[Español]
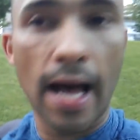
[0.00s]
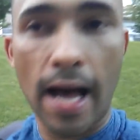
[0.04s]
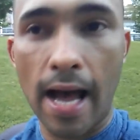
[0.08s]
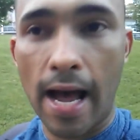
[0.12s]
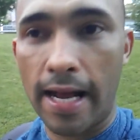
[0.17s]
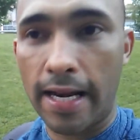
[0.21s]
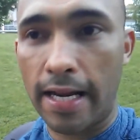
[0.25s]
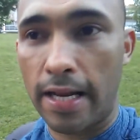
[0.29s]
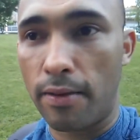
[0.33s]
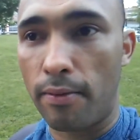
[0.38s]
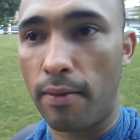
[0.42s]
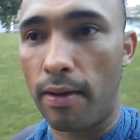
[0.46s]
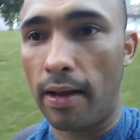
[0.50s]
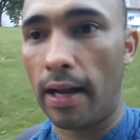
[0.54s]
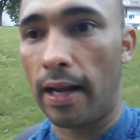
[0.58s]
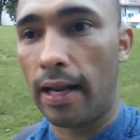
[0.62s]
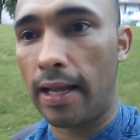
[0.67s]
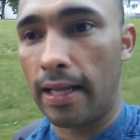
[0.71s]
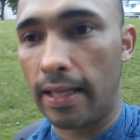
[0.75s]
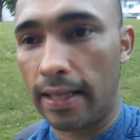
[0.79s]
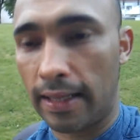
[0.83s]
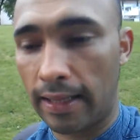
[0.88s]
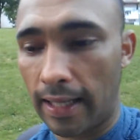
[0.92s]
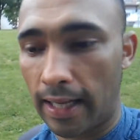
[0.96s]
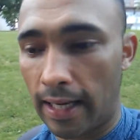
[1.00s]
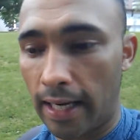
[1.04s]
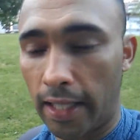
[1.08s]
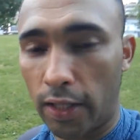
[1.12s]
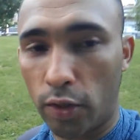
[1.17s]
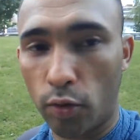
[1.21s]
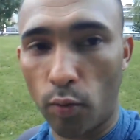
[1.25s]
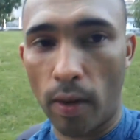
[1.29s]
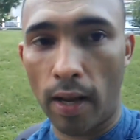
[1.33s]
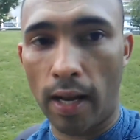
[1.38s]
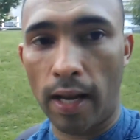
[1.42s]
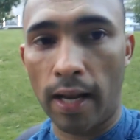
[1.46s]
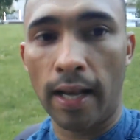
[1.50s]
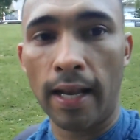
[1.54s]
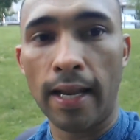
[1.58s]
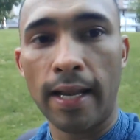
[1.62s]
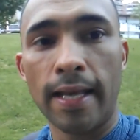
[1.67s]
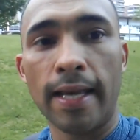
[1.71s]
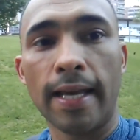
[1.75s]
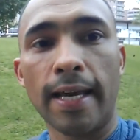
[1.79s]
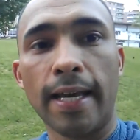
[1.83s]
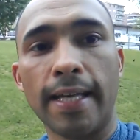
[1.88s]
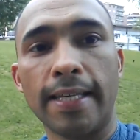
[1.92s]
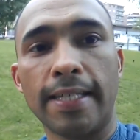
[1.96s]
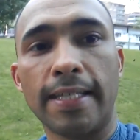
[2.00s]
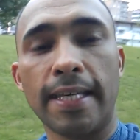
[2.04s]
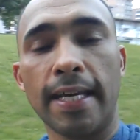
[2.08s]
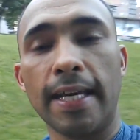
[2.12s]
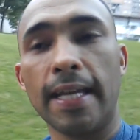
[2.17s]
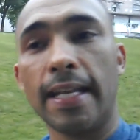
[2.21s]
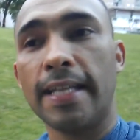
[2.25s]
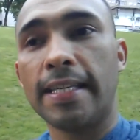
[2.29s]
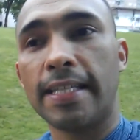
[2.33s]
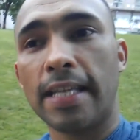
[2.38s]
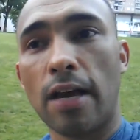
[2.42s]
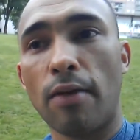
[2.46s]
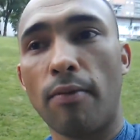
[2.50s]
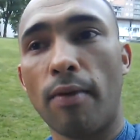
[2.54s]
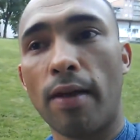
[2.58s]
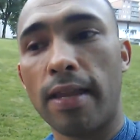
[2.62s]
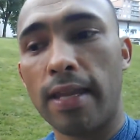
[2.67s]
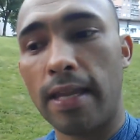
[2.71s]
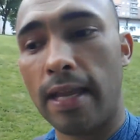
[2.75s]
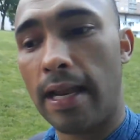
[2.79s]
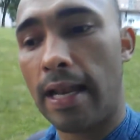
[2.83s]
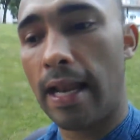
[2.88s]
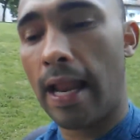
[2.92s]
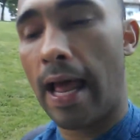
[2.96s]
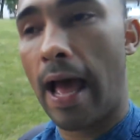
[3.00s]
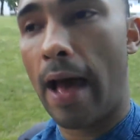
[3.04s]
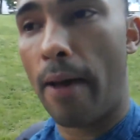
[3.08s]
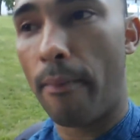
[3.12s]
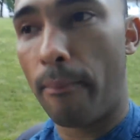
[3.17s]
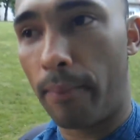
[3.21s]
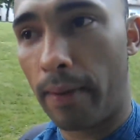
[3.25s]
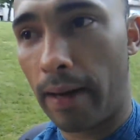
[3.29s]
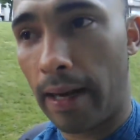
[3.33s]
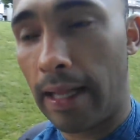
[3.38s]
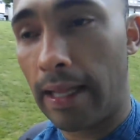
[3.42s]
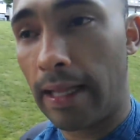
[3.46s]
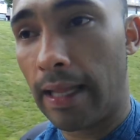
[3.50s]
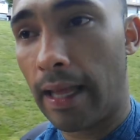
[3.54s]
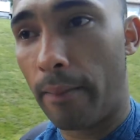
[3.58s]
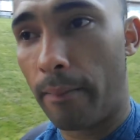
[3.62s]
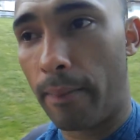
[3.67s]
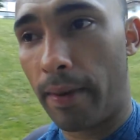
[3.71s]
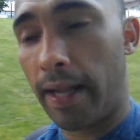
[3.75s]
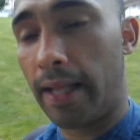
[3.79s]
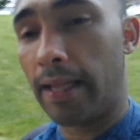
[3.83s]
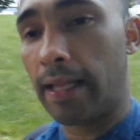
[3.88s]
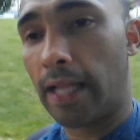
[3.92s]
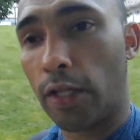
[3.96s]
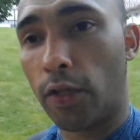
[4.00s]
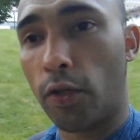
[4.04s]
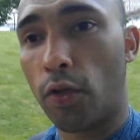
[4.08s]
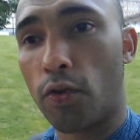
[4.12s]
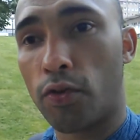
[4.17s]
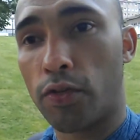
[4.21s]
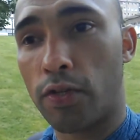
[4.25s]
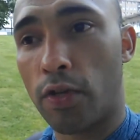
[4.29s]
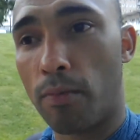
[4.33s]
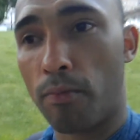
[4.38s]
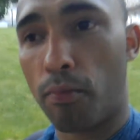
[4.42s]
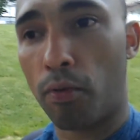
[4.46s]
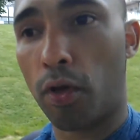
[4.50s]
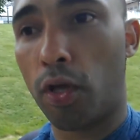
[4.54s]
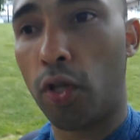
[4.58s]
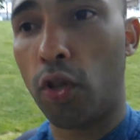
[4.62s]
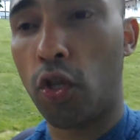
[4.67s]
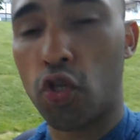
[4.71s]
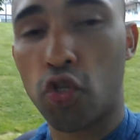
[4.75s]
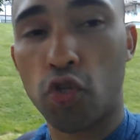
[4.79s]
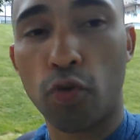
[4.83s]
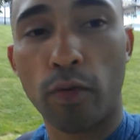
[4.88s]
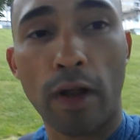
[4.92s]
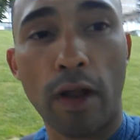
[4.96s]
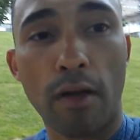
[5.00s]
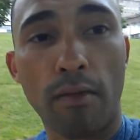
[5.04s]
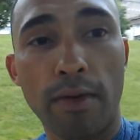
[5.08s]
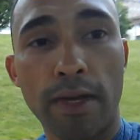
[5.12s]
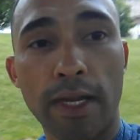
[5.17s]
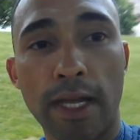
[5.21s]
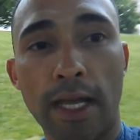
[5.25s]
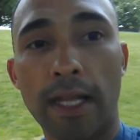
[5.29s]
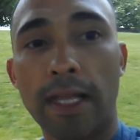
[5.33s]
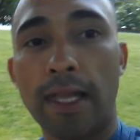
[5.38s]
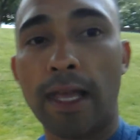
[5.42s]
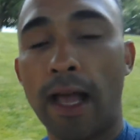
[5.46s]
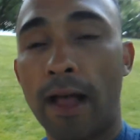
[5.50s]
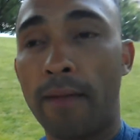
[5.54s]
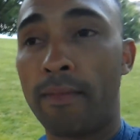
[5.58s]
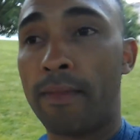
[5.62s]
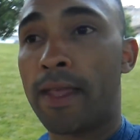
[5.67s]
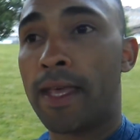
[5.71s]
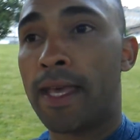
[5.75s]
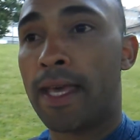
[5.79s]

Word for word: a nivel intelectual. Que si eres albañil, aprenda, aprenda todos los días un poquito sobre la albañería.